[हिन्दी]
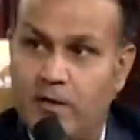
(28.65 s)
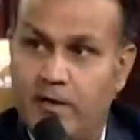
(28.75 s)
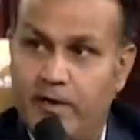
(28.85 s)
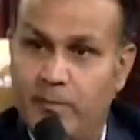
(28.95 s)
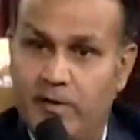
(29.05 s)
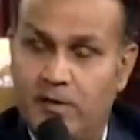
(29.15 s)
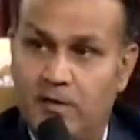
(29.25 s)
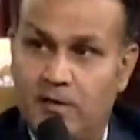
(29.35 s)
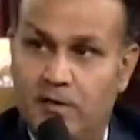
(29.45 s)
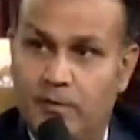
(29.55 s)
करीब है
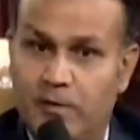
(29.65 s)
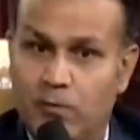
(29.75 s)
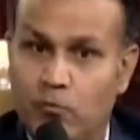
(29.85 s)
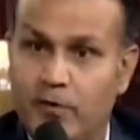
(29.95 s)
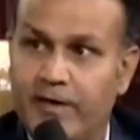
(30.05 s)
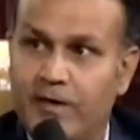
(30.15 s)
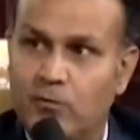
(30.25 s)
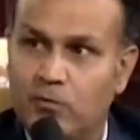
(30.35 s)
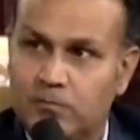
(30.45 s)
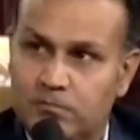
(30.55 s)
बट वो क्या है
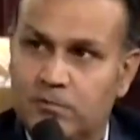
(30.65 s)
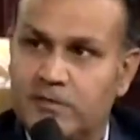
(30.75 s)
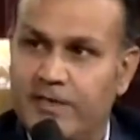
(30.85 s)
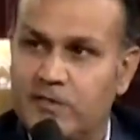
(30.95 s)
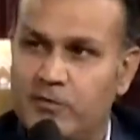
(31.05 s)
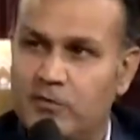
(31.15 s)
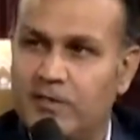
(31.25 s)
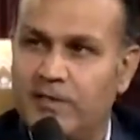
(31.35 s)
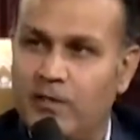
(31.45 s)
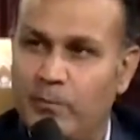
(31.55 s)
कि वो सेटिस्फाई हो
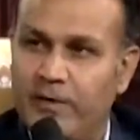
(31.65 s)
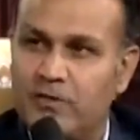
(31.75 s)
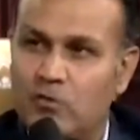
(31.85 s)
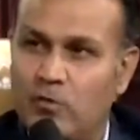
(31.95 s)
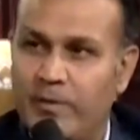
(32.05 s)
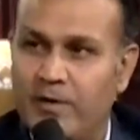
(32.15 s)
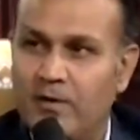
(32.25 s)
जाते हैं नब्बे सौ पे